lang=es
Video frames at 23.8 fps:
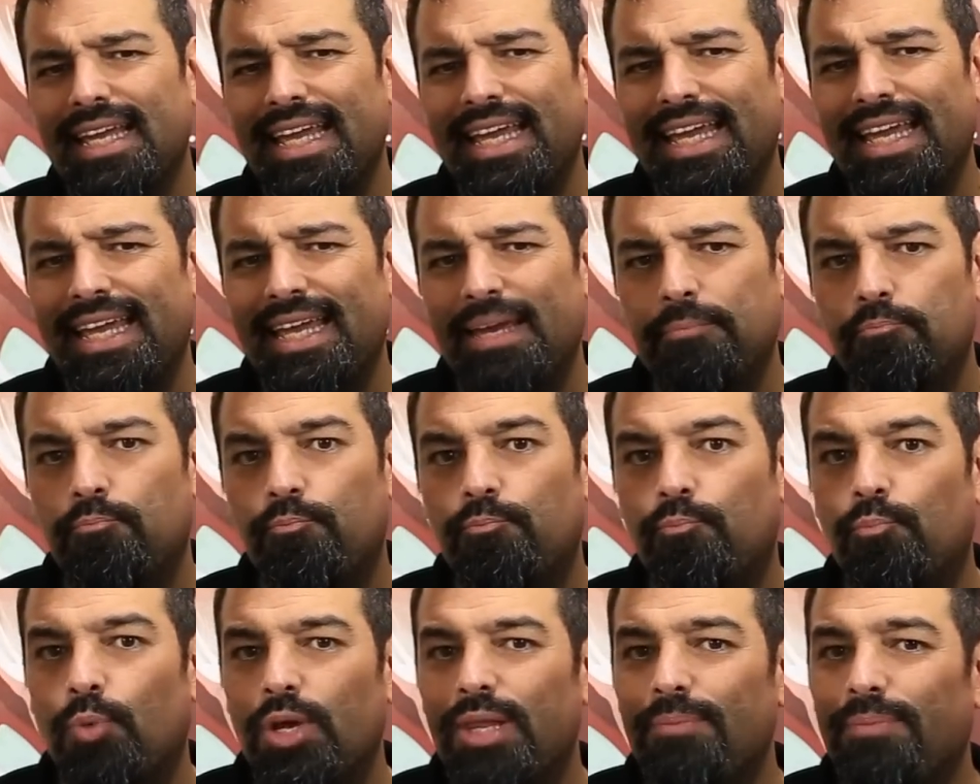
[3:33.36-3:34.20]
eh,
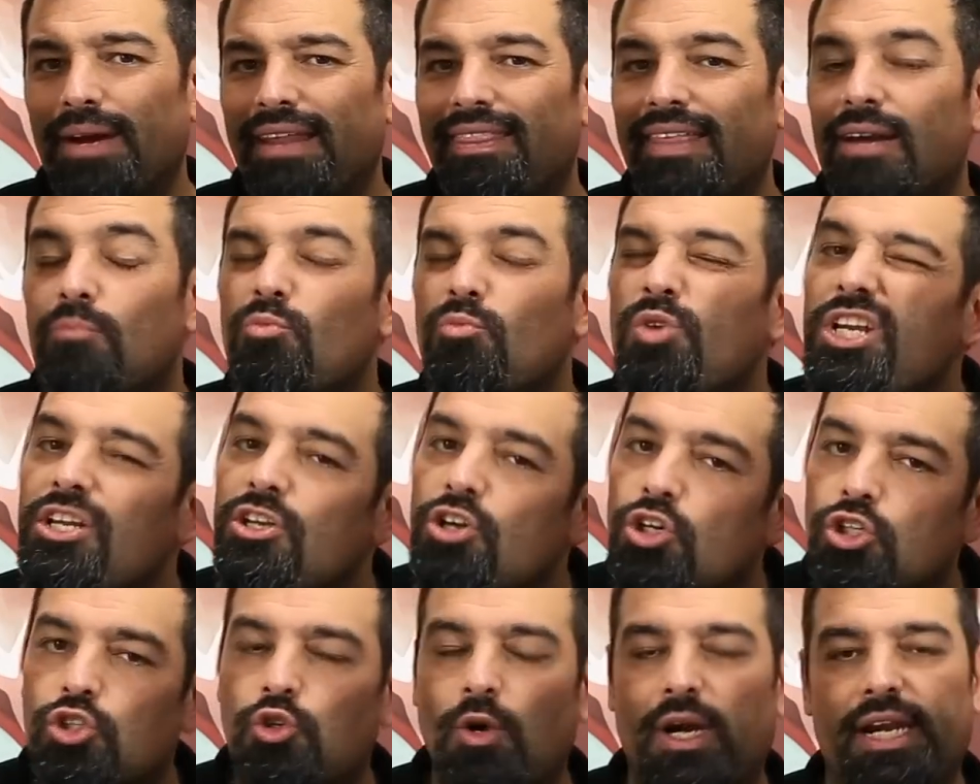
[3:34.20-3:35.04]
puede parecer muy
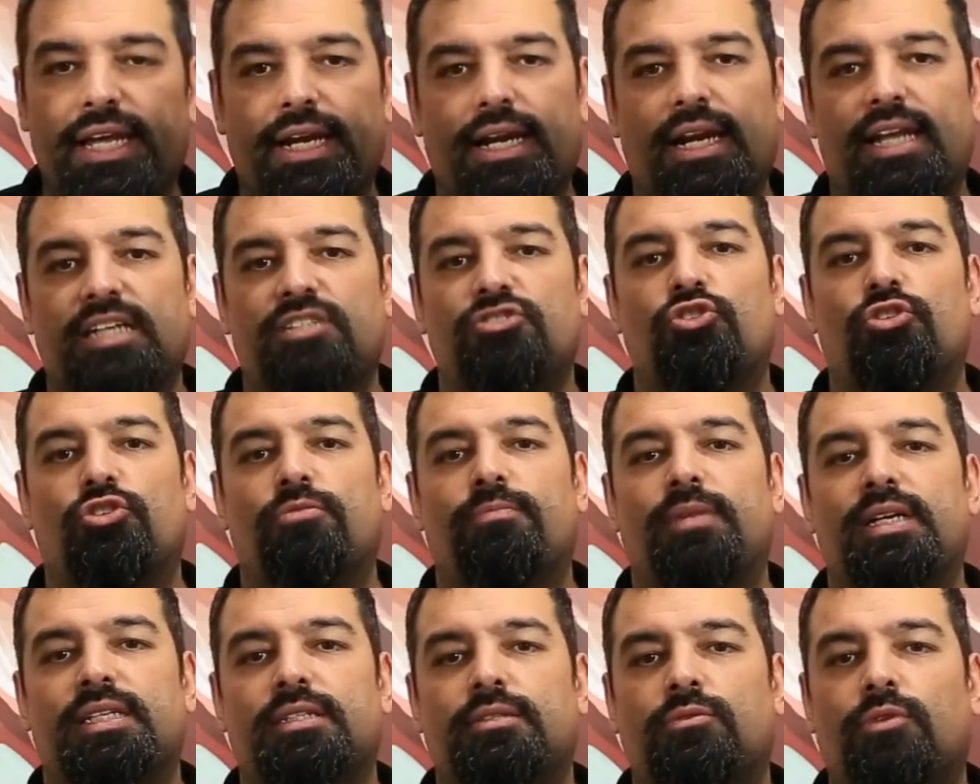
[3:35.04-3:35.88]
lioso leer las
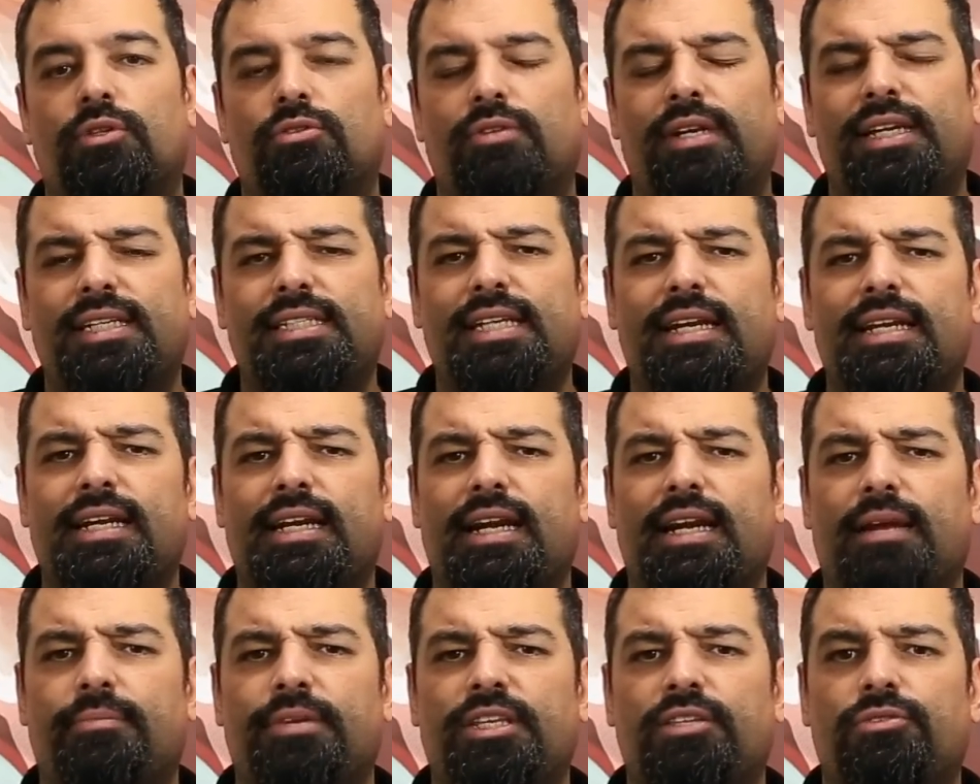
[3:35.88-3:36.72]
normas. Cuando lees el
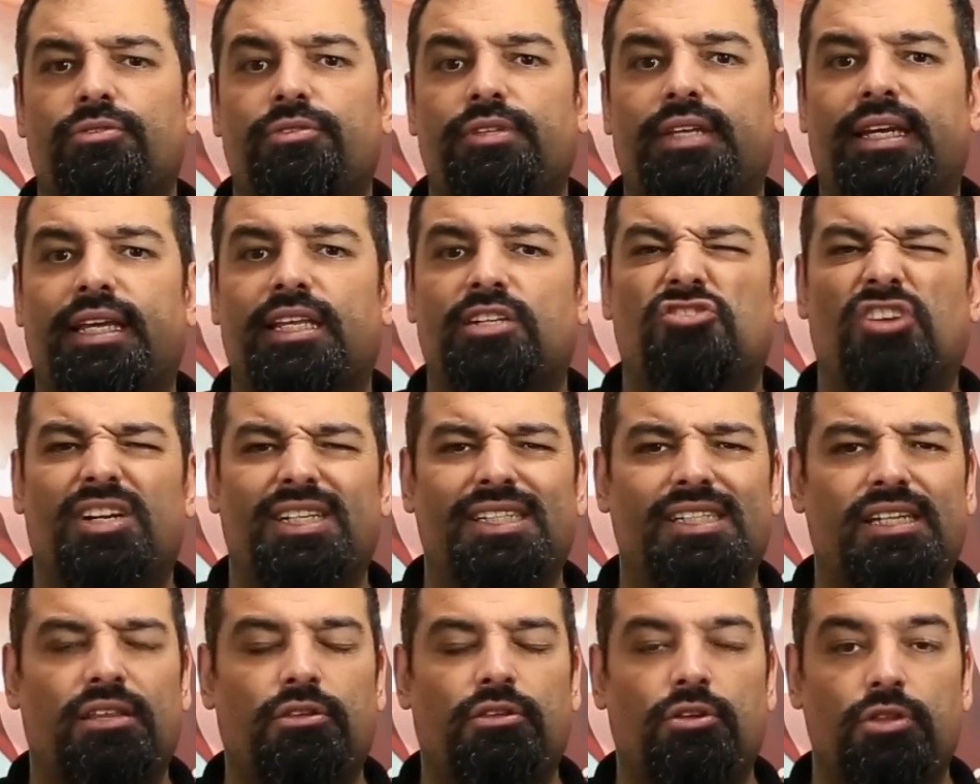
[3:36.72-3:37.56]
reglamento te quedas con
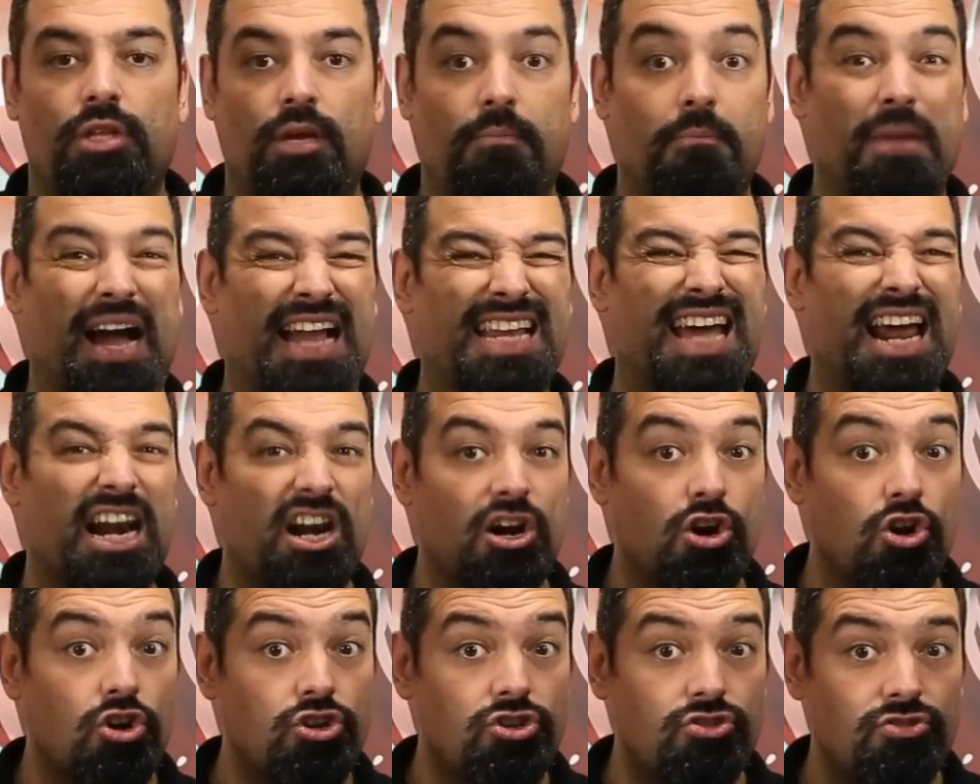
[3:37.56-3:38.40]
la sensación de vaya
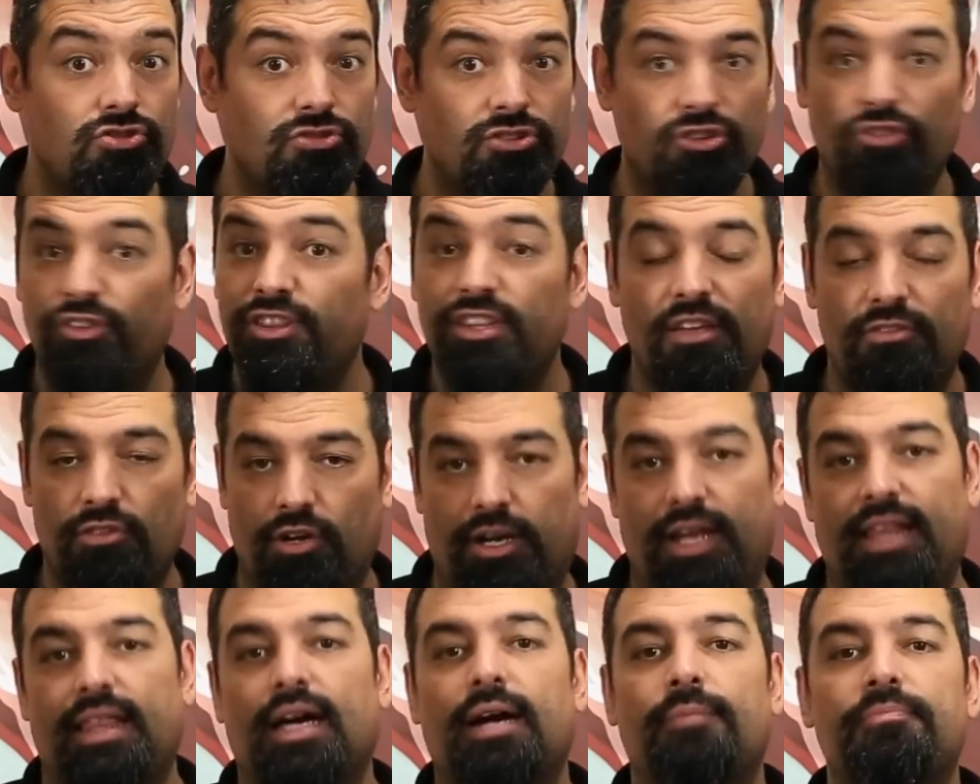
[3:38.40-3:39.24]
rollo, no
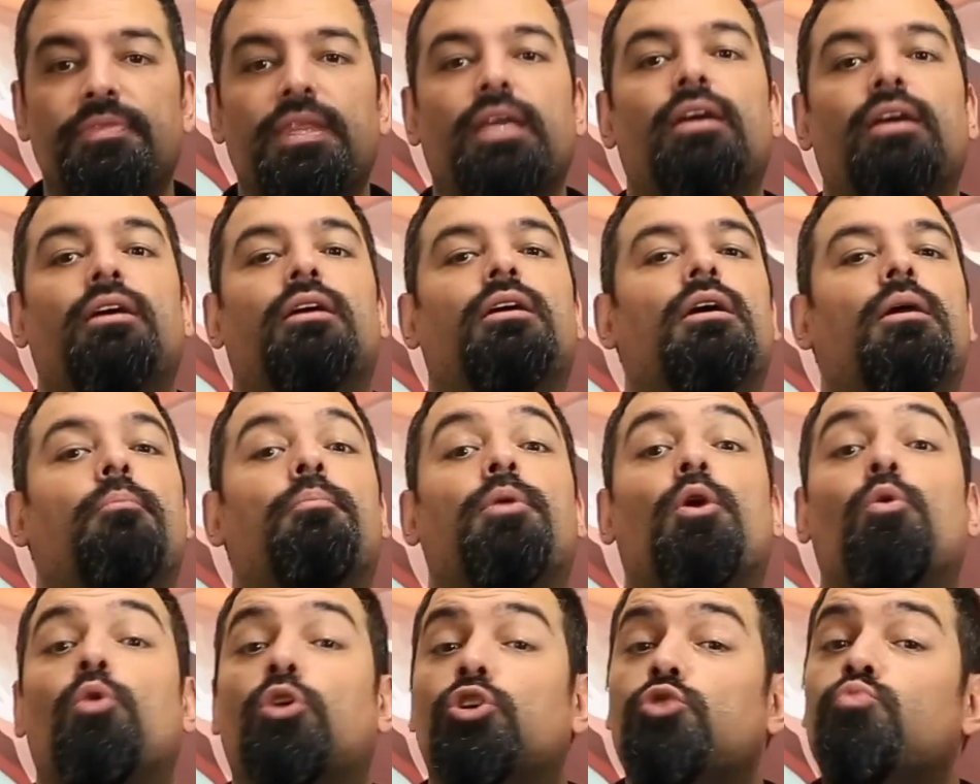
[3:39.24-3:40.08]
entiendo nada.
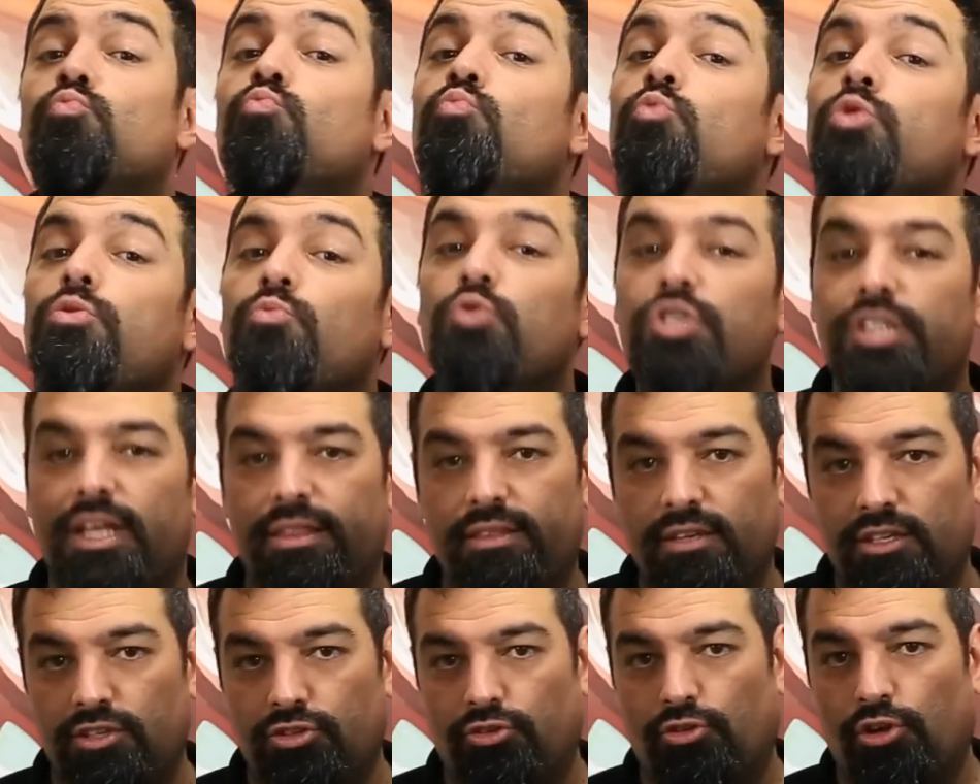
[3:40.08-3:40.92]
Pero luego es muy muy
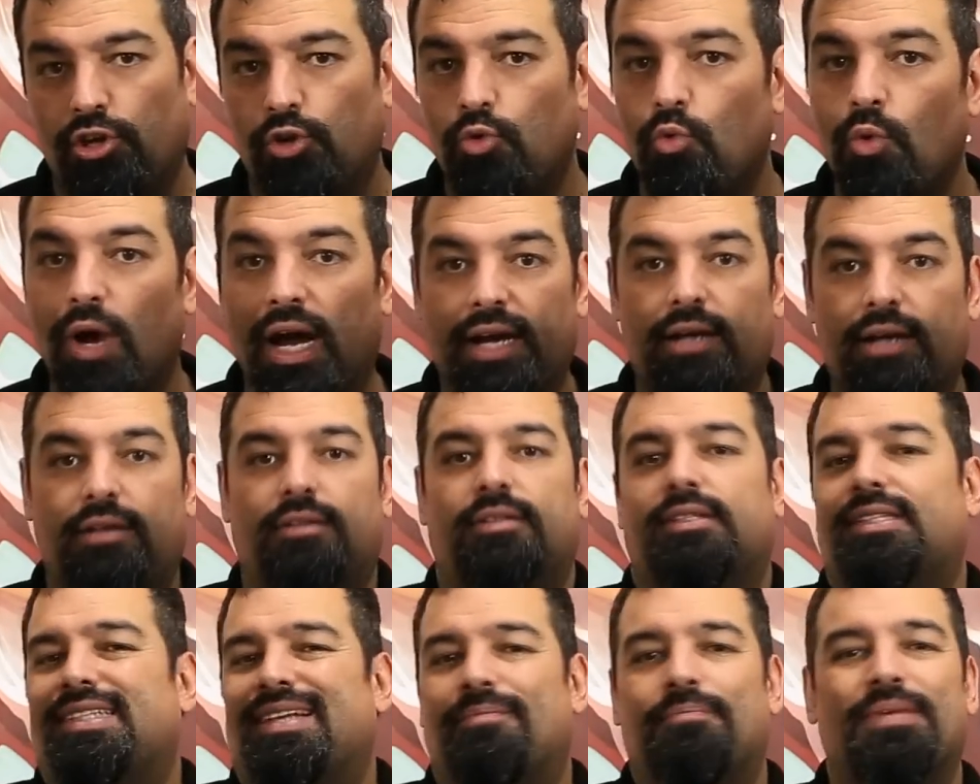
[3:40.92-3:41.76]
sencillito de jugar
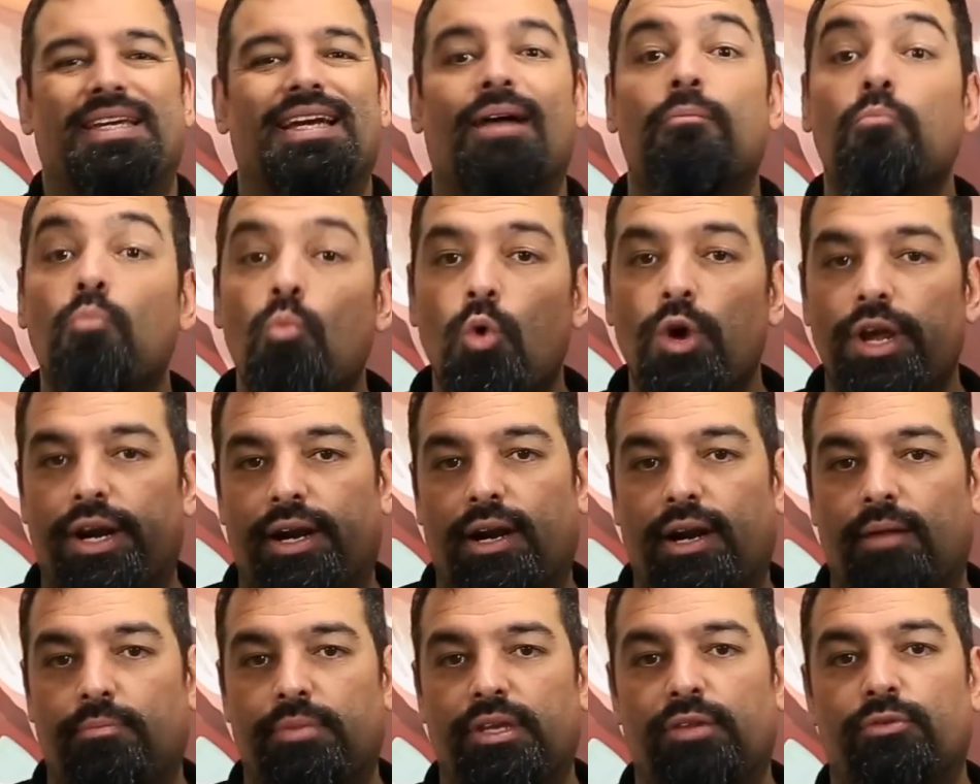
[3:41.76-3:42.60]
y se pilla muy
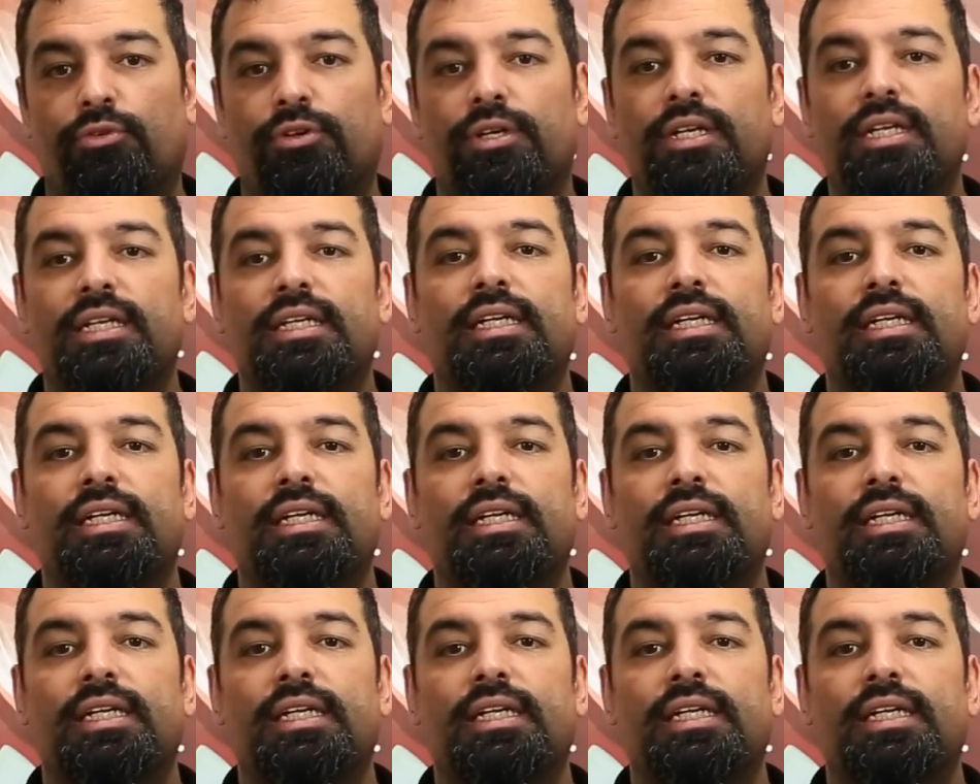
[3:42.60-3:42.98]
rápido.